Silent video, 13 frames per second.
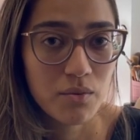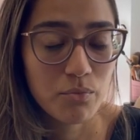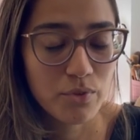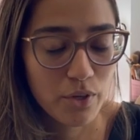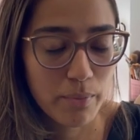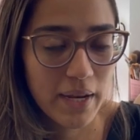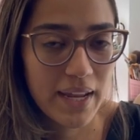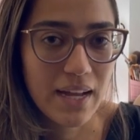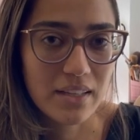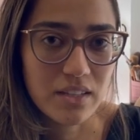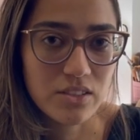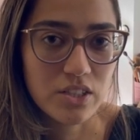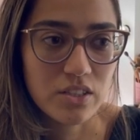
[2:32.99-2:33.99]
Muito
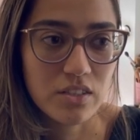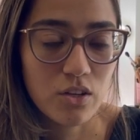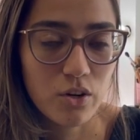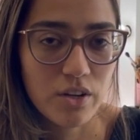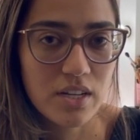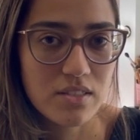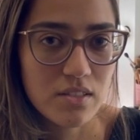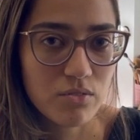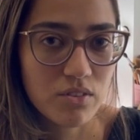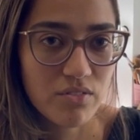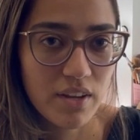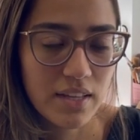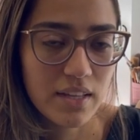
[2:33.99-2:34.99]
obrigada, gente, de coração,
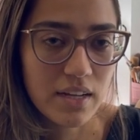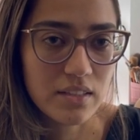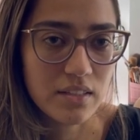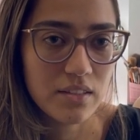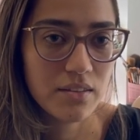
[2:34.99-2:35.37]
de verdade.